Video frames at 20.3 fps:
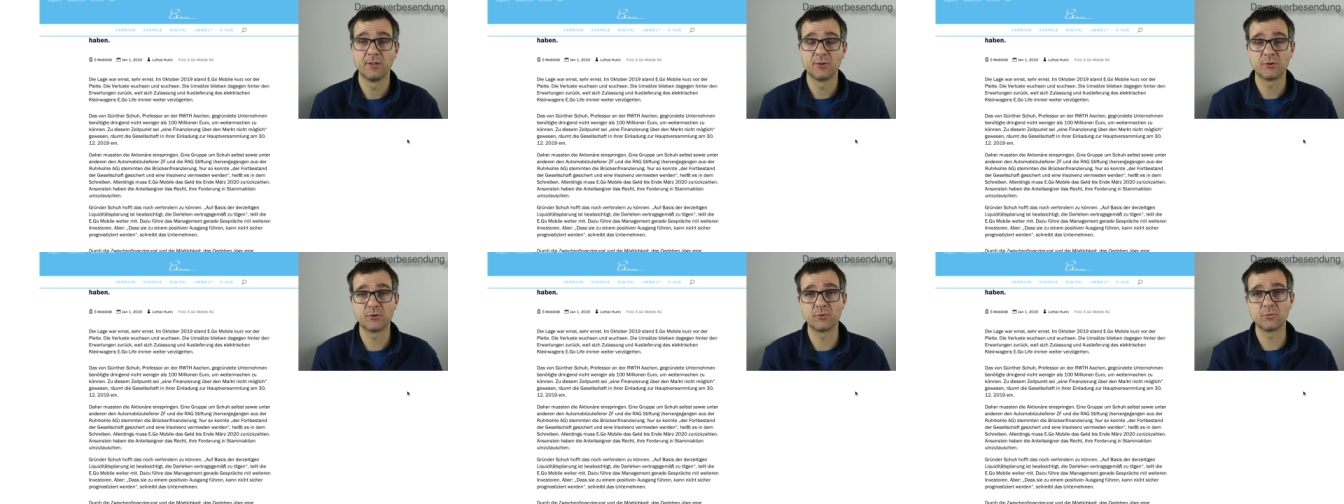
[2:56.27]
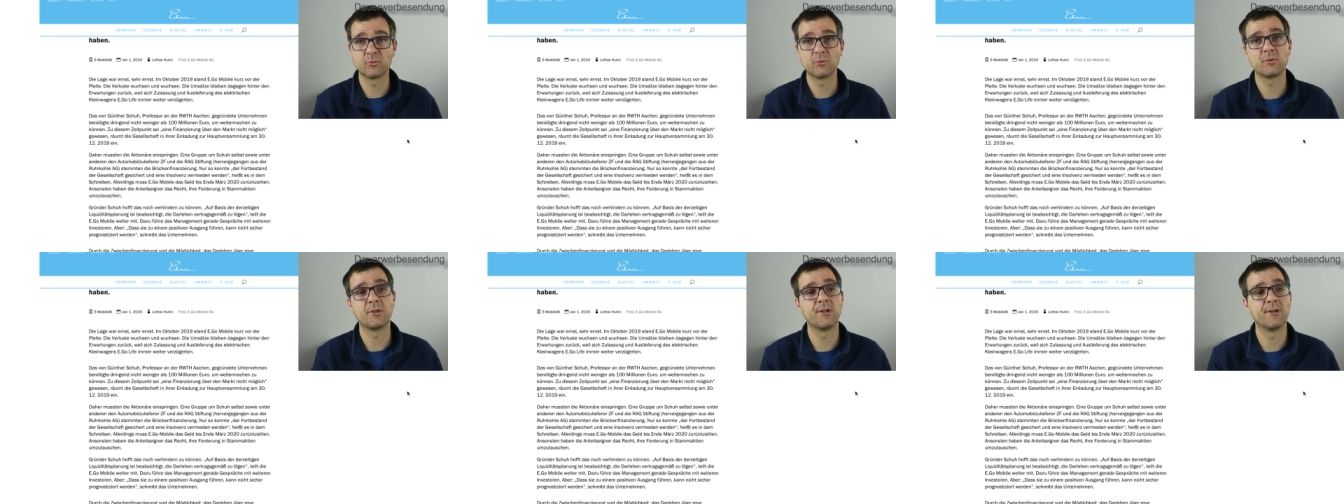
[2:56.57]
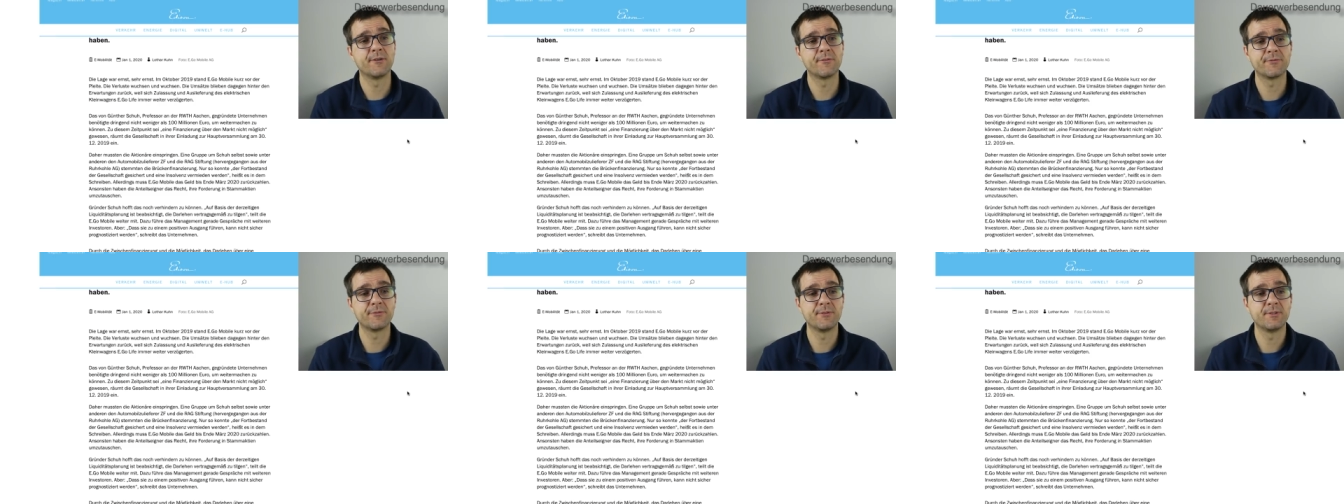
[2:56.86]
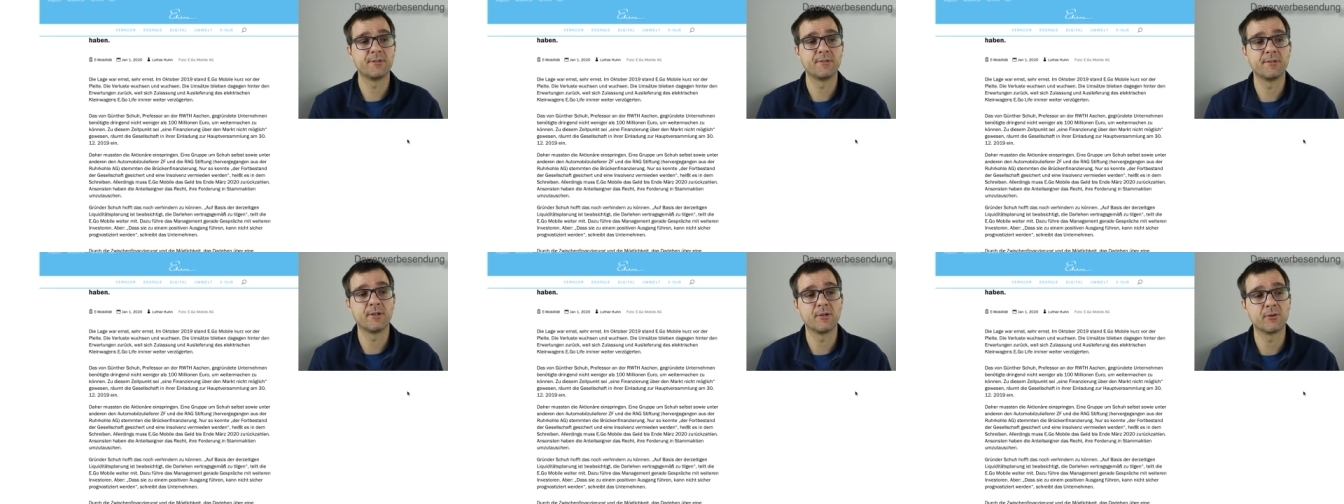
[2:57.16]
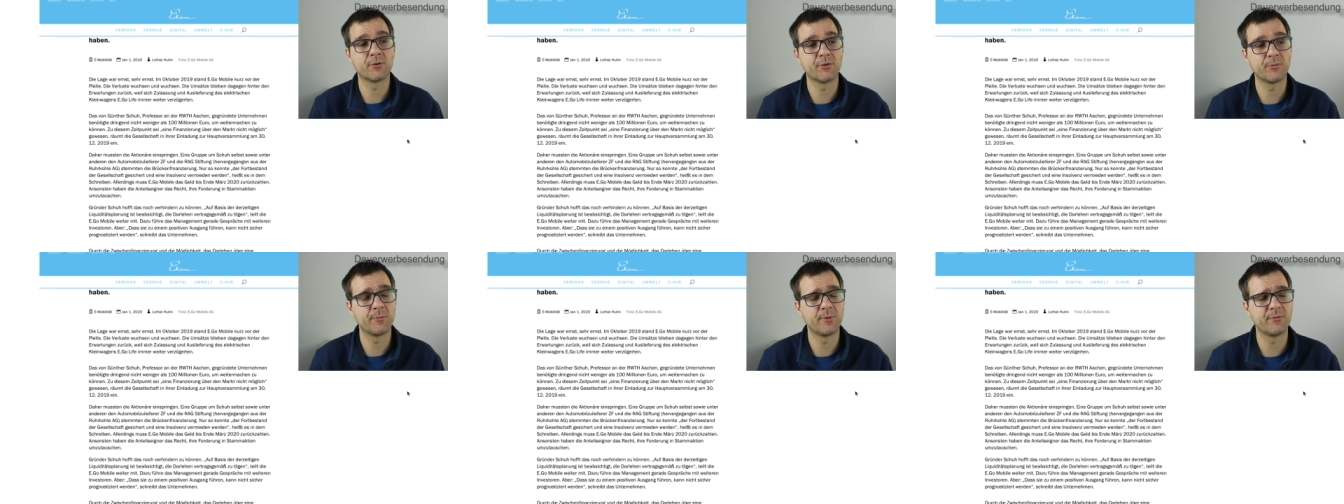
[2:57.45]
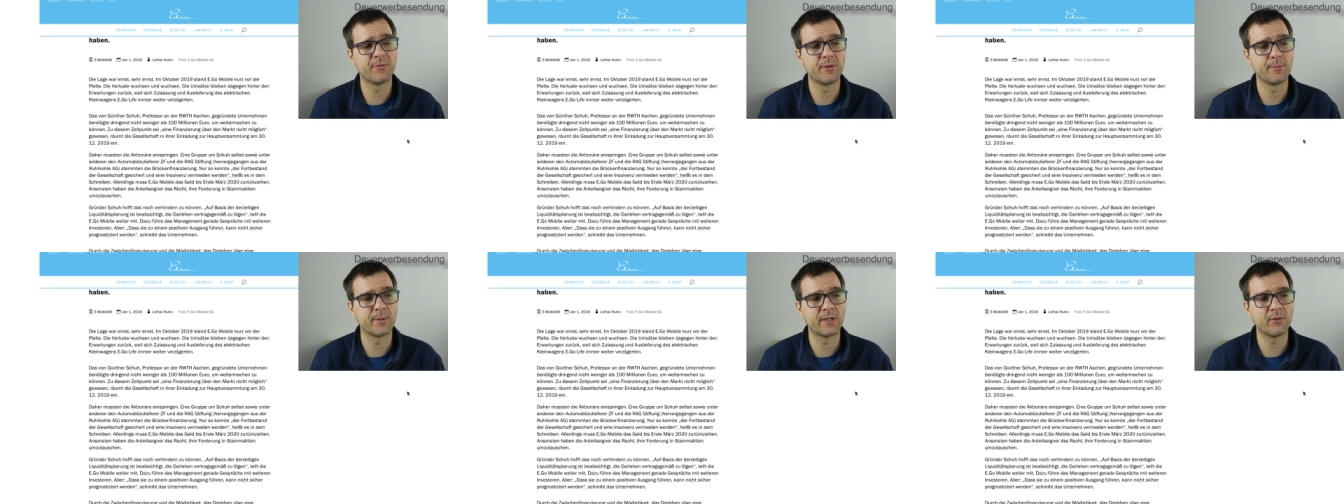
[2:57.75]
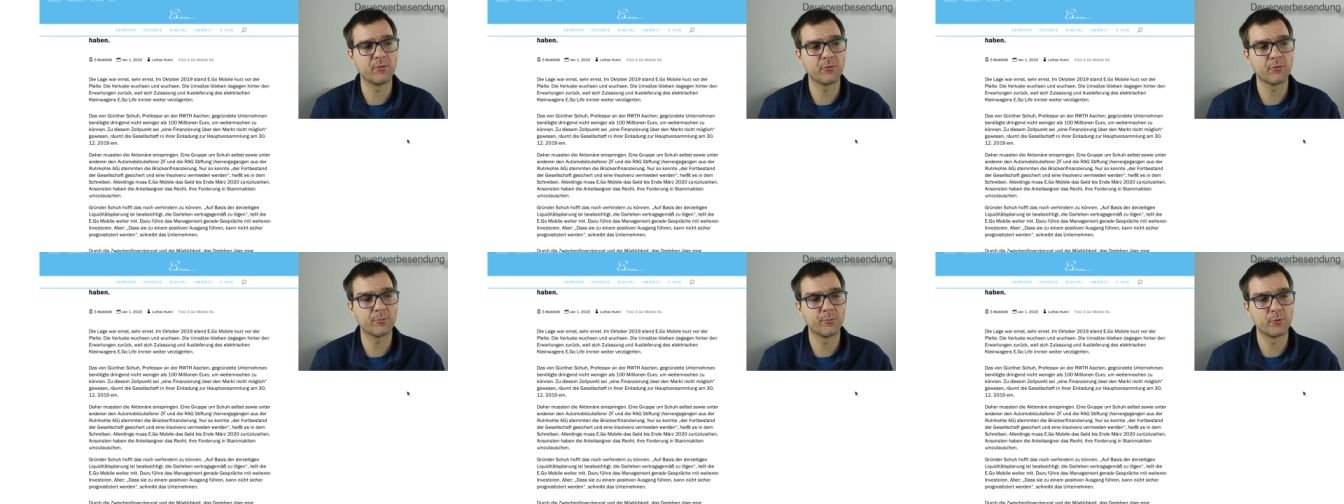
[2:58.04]
schon gut laufenden Autos mit
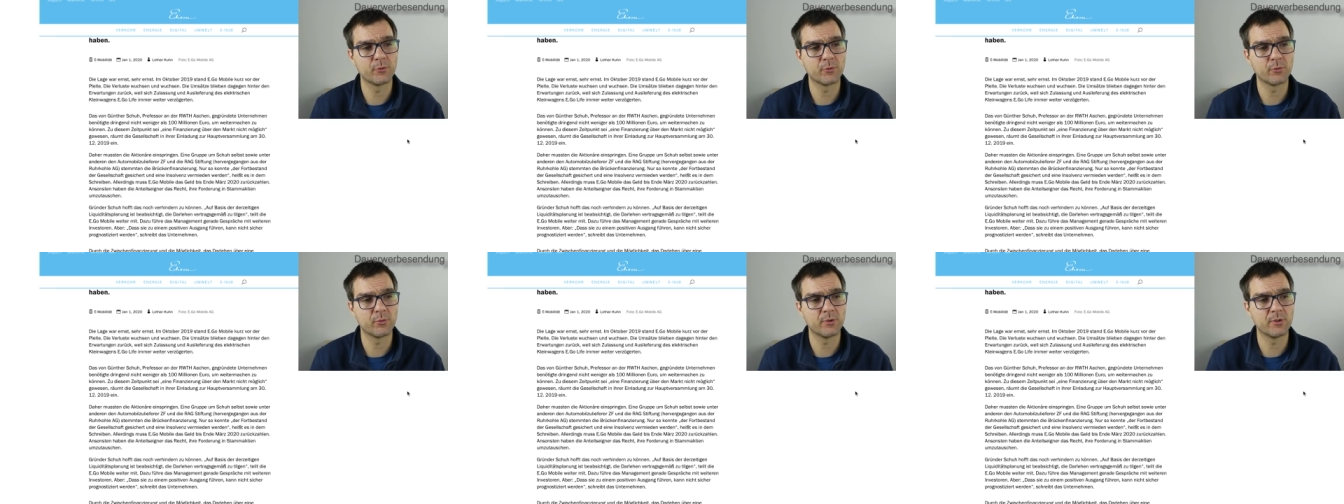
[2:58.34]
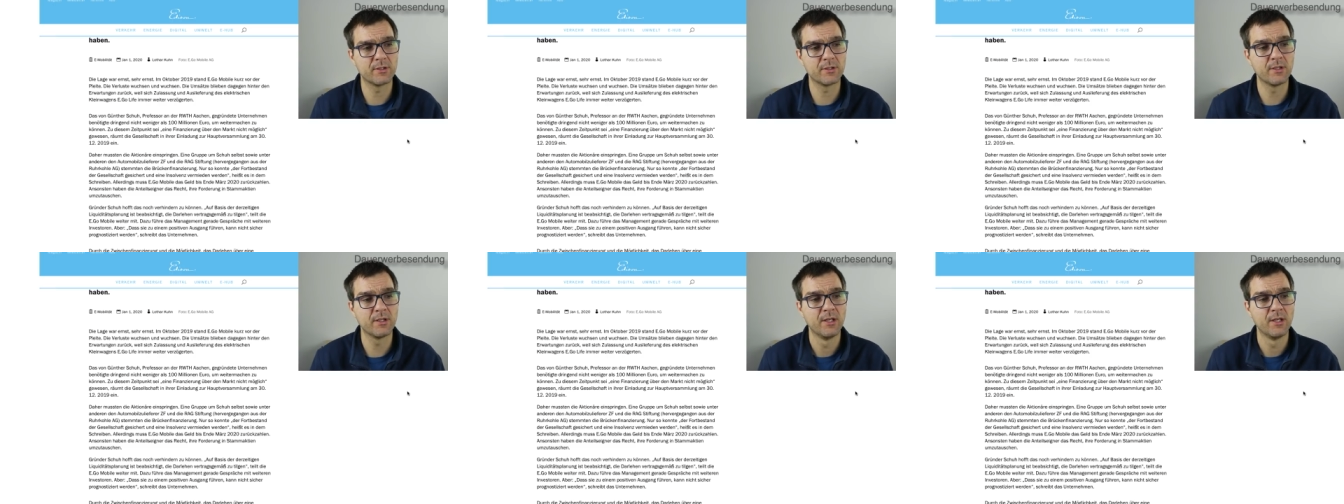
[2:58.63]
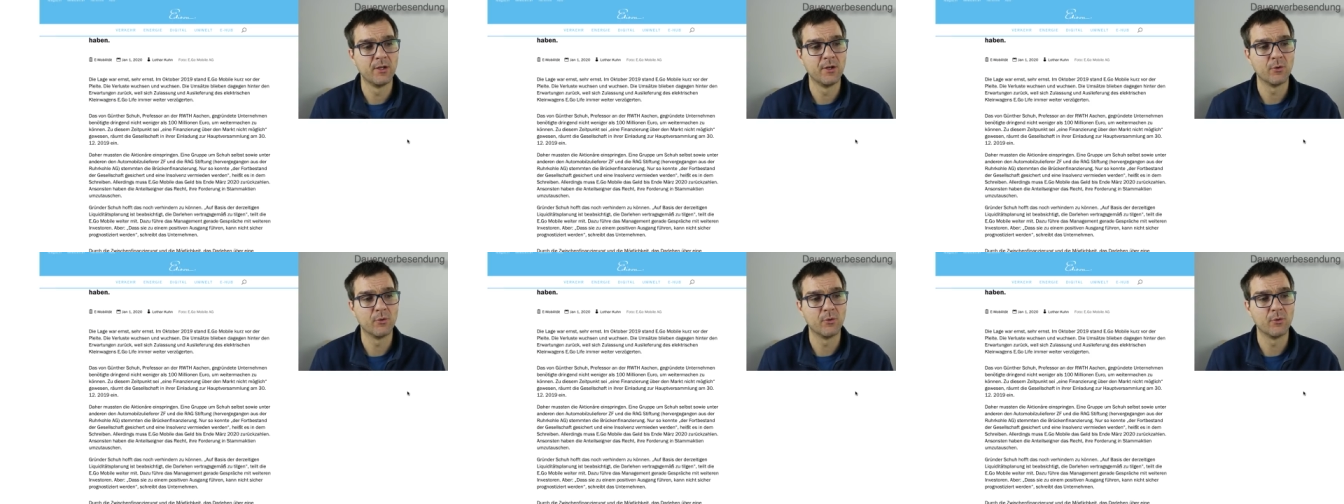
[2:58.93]
Verbrennungsmotoren